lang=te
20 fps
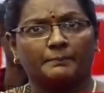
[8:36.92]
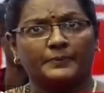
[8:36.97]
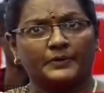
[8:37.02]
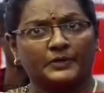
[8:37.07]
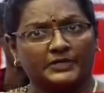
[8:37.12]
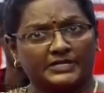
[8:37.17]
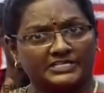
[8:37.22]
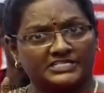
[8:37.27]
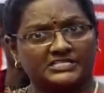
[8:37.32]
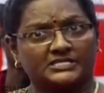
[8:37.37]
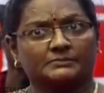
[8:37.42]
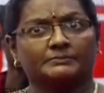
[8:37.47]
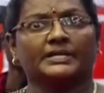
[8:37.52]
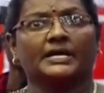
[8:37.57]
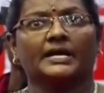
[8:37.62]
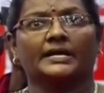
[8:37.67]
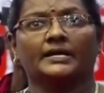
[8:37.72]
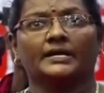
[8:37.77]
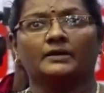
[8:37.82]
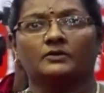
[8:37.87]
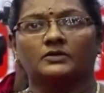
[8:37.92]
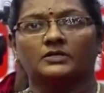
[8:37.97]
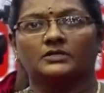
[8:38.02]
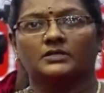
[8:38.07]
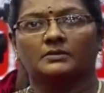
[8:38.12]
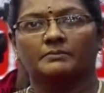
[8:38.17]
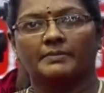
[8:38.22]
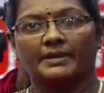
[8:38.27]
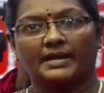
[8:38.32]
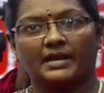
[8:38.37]
ఎప్పుడు గానే
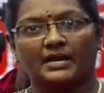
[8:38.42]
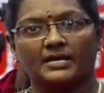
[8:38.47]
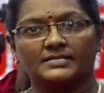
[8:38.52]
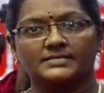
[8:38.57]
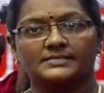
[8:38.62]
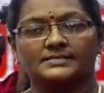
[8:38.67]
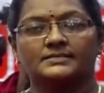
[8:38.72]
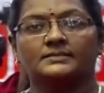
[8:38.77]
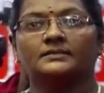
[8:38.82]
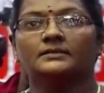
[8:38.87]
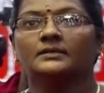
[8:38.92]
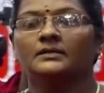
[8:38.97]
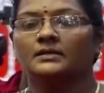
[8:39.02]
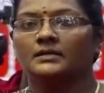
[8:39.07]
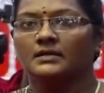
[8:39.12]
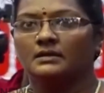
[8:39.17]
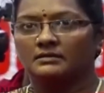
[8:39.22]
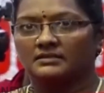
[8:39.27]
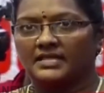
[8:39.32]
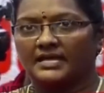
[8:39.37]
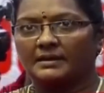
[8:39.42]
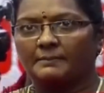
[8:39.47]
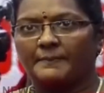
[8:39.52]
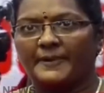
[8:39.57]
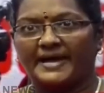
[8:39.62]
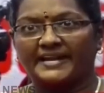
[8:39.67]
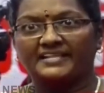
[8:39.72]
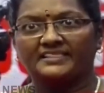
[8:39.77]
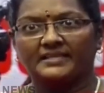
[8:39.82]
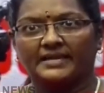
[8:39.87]
ఉంటుంది బికాస్ తన
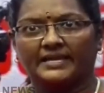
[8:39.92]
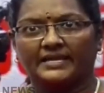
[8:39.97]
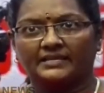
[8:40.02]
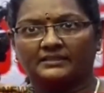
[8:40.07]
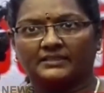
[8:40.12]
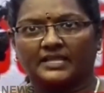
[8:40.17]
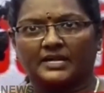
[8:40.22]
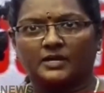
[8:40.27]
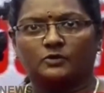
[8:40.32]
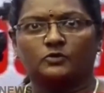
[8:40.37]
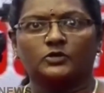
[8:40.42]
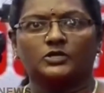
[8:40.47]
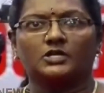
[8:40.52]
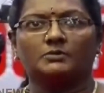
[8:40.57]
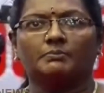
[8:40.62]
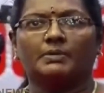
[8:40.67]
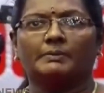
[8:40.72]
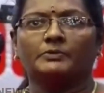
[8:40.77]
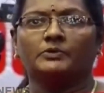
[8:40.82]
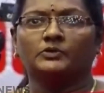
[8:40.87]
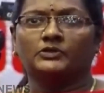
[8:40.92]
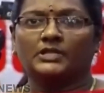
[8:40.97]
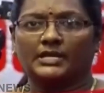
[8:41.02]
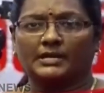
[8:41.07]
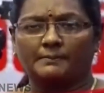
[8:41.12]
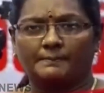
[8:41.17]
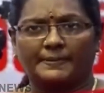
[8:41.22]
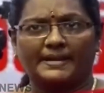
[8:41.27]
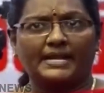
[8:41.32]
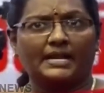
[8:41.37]
పరిధి తన కుటుంబము తన
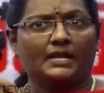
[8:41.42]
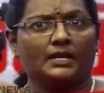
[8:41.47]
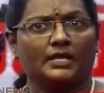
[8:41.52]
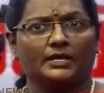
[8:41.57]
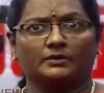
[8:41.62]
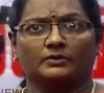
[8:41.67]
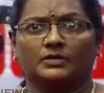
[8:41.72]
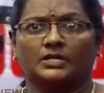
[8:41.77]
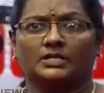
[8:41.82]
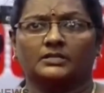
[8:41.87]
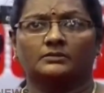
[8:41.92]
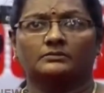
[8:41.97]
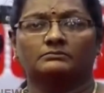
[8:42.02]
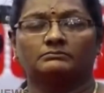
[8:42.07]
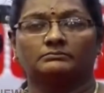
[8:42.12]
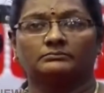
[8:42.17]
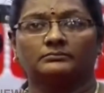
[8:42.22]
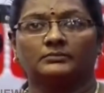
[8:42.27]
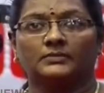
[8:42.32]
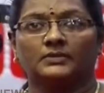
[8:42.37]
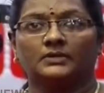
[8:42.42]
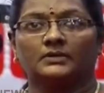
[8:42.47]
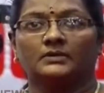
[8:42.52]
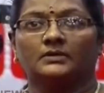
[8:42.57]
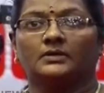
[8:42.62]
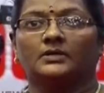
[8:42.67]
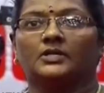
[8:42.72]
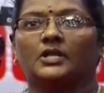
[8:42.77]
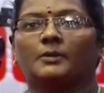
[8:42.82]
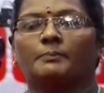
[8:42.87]
పిల్లలను ఉండదు
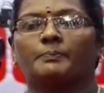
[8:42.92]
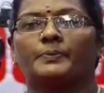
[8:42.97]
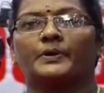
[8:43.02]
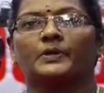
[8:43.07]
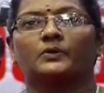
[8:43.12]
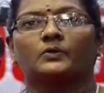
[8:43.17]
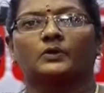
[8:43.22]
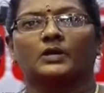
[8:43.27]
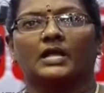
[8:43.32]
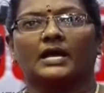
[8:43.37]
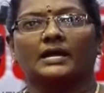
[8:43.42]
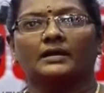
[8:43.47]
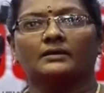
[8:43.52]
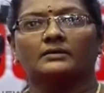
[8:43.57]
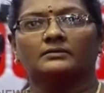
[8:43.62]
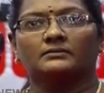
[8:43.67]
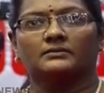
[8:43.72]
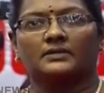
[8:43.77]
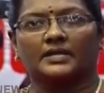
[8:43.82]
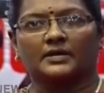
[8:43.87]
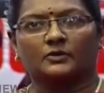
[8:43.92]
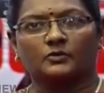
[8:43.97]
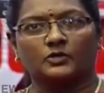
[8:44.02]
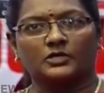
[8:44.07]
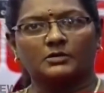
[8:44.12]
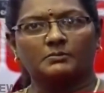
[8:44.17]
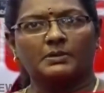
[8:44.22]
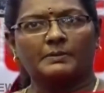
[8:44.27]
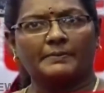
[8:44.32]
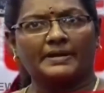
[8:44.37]
ఎప్పుడు కూడా తన
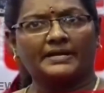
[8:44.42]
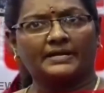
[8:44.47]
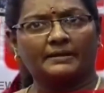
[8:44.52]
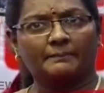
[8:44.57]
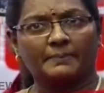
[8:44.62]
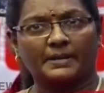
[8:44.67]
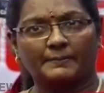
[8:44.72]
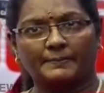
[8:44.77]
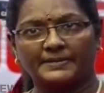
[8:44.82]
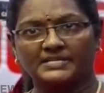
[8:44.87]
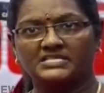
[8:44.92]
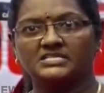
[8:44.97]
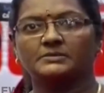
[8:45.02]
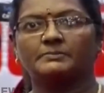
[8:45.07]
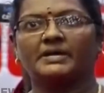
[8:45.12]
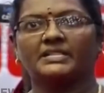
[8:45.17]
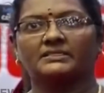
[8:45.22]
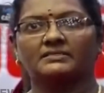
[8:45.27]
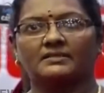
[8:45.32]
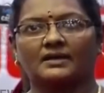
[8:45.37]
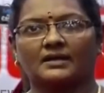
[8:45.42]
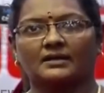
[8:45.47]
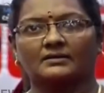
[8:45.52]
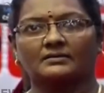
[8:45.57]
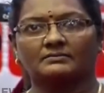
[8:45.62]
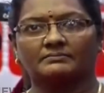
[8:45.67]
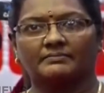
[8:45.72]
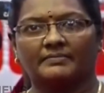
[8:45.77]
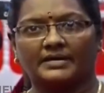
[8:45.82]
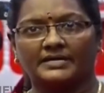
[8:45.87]
కుటుంబం అంటే ప్రపంచం అంతా
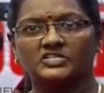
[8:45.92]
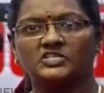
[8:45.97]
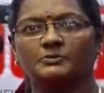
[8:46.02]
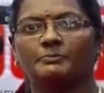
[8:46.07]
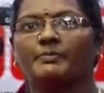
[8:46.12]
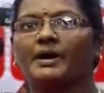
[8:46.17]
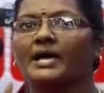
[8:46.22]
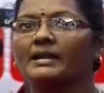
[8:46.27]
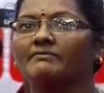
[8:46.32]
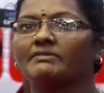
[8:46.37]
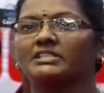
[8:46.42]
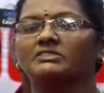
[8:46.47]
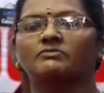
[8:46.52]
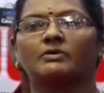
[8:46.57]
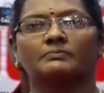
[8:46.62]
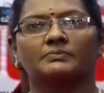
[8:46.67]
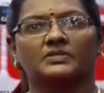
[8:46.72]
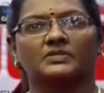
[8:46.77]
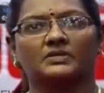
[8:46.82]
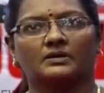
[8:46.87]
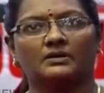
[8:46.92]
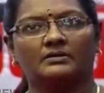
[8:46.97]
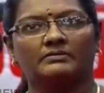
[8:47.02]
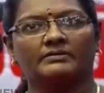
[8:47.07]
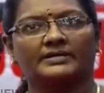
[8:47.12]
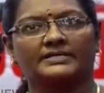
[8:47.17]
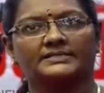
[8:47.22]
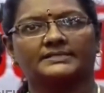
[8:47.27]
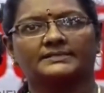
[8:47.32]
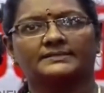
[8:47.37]
మనిషి మానవత్వంతో
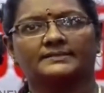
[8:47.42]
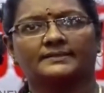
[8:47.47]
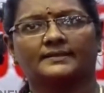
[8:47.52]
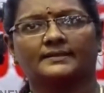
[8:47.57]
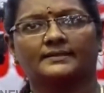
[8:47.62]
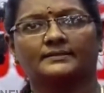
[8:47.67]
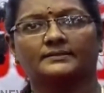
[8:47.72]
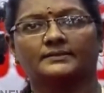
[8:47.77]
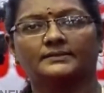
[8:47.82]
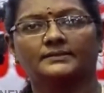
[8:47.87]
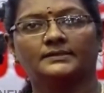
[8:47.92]
వికసిస్తుంది